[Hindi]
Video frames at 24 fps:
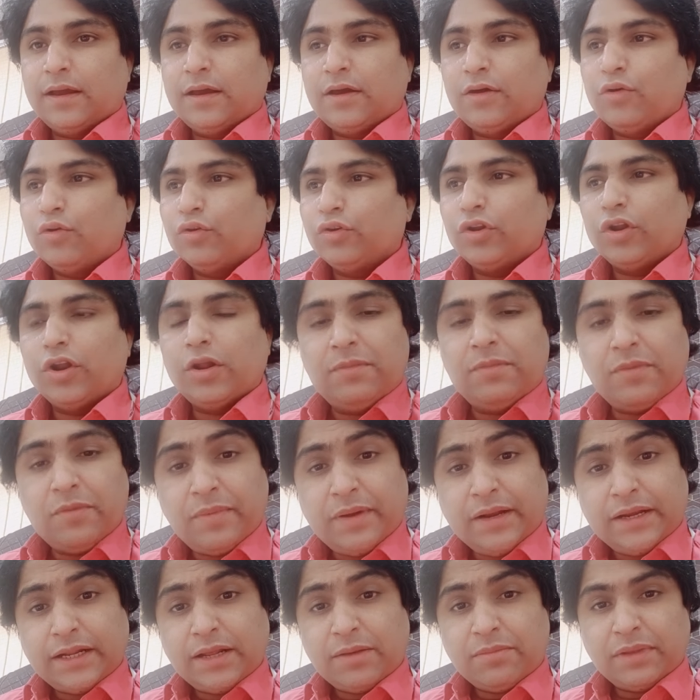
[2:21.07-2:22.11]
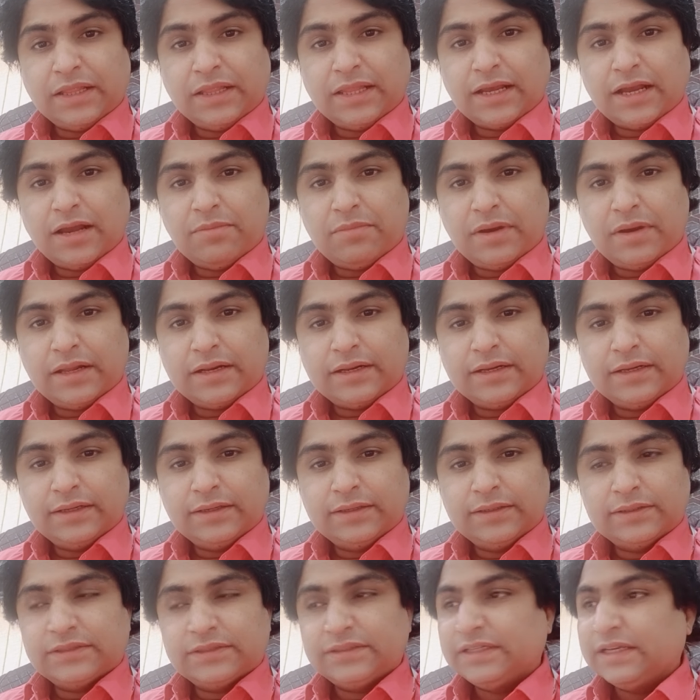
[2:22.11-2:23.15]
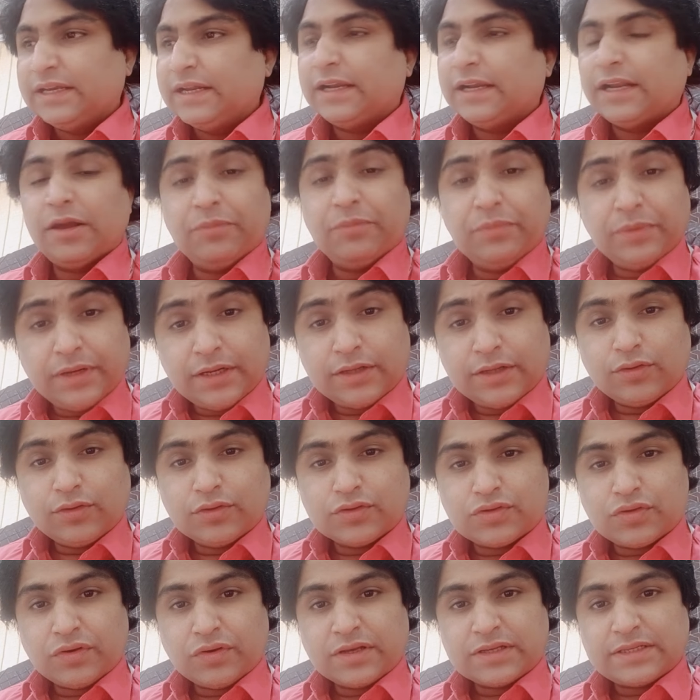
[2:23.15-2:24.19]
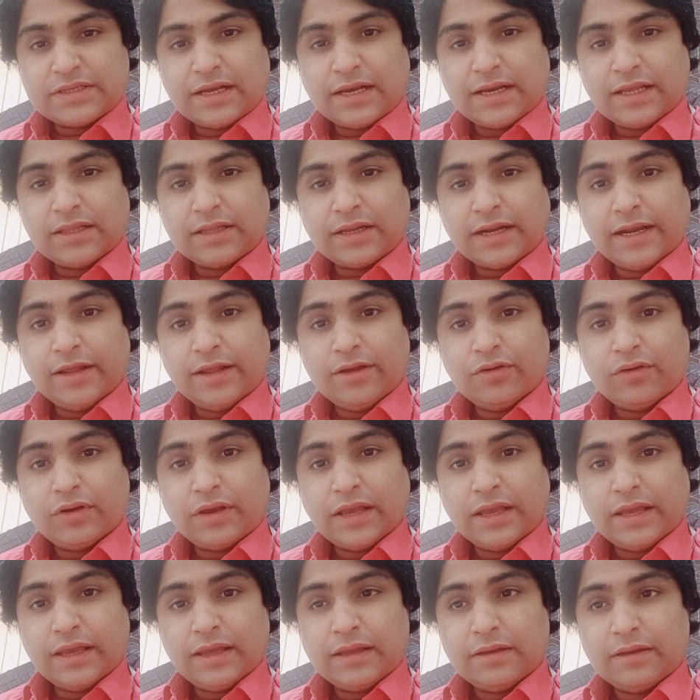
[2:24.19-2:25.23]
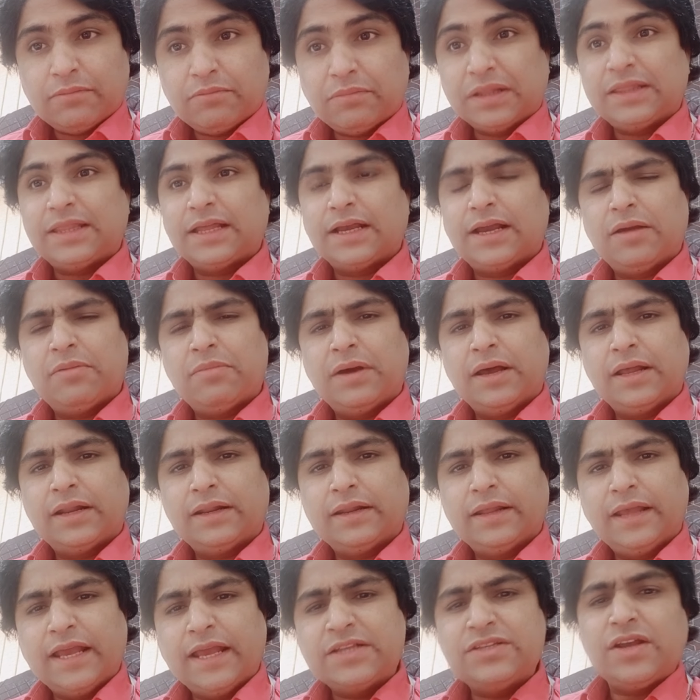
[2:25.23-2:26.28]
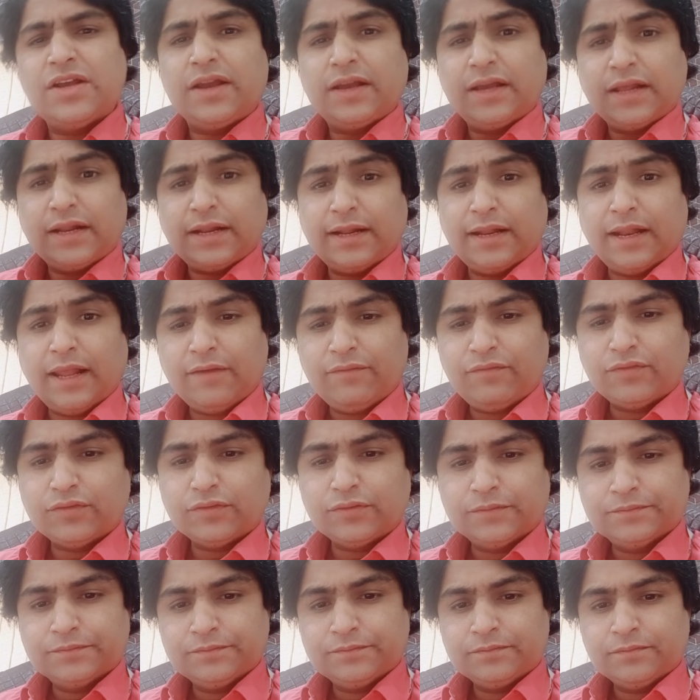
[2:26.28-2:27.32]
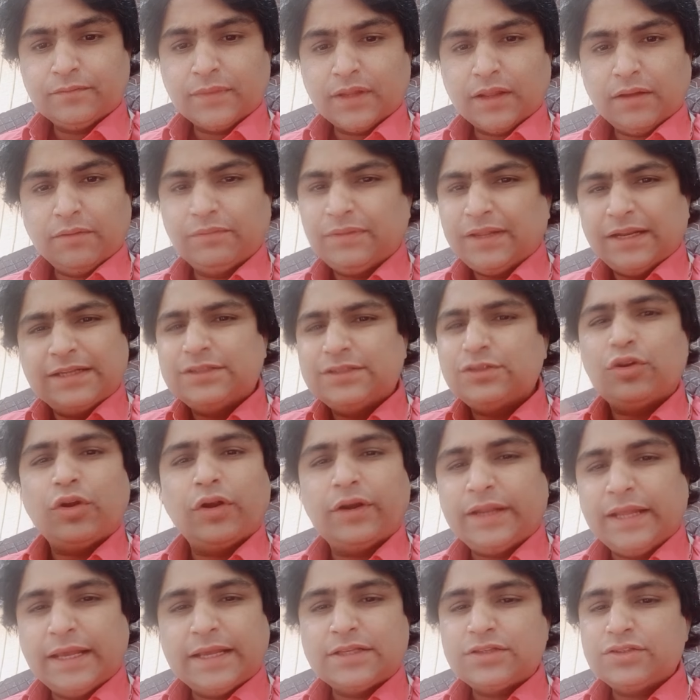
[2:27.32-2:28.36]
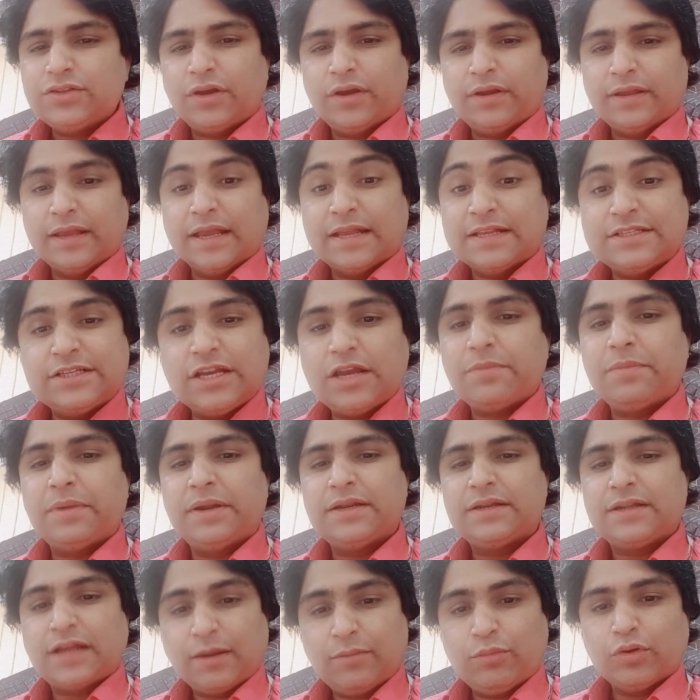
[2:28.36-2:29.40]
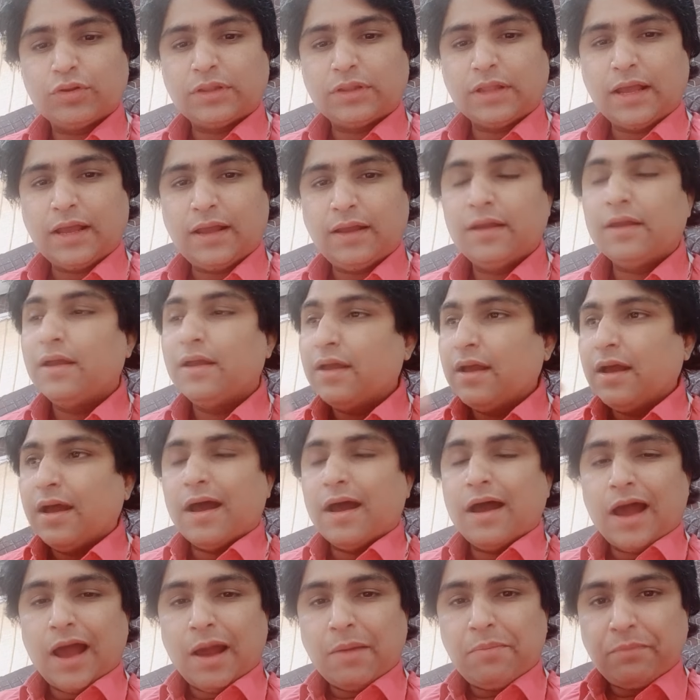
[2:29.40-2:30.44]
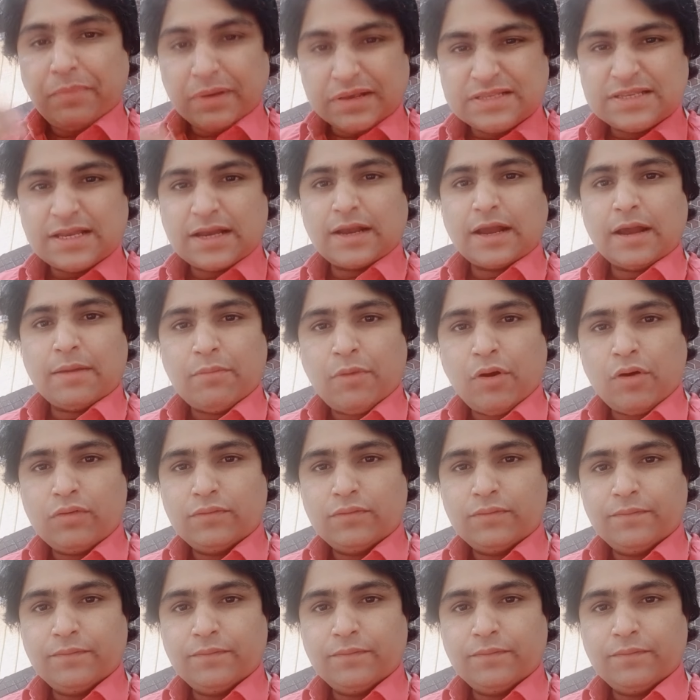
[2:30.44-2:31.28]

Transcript: होटलों में बैठ के तका मार रहे सिगरेटा पी रहे दोस्तों के संगत खड़े होके तका मार रहे एंजॉय कर रहे लाइफ को दैट इज़ नॉट ए एंजॉय एंजॉयमेंट कब होता आप पैसा कमाओ